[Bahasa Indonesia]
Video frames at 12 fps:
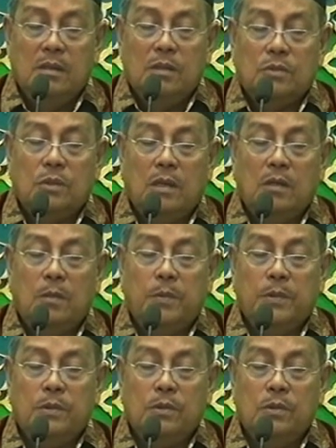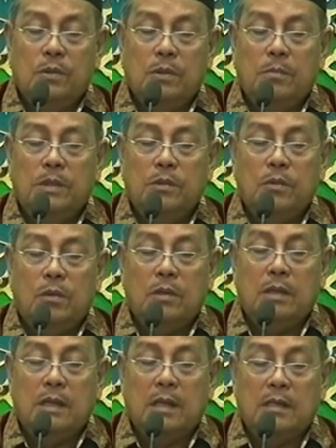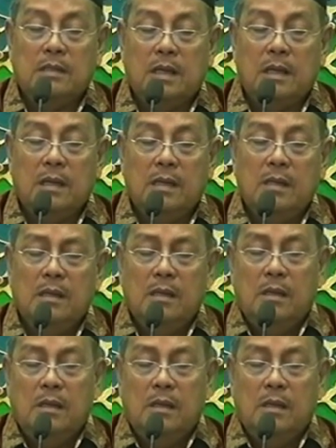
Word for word: soalnya apa to? Miturut dasari